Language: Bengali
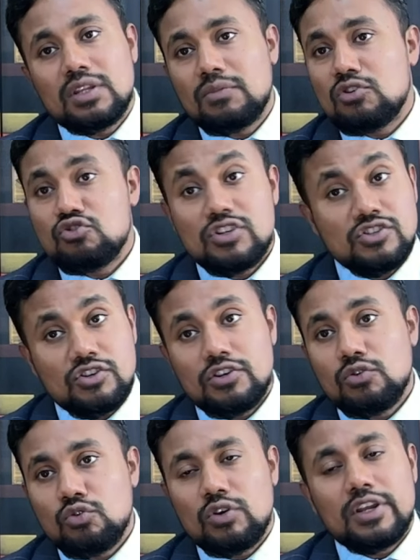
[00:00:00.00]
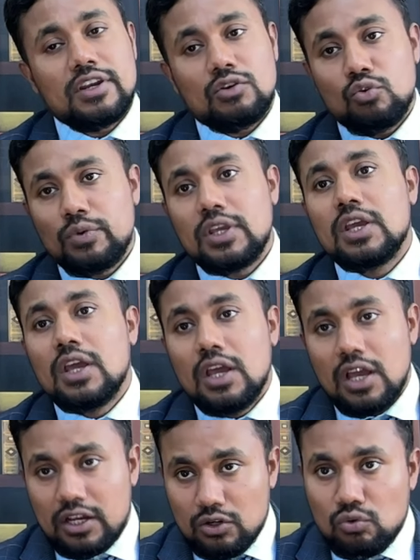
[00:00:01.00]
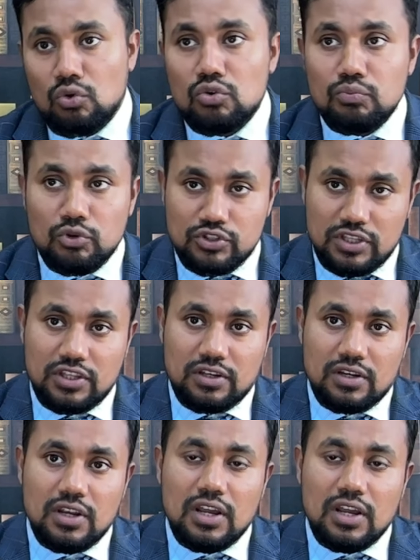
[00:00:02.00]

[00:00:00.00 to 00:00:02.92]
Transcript: মানুষ ডিস্ট্রিবিউট হলে এটা খুবই একটা করুণ পরিস্থিতির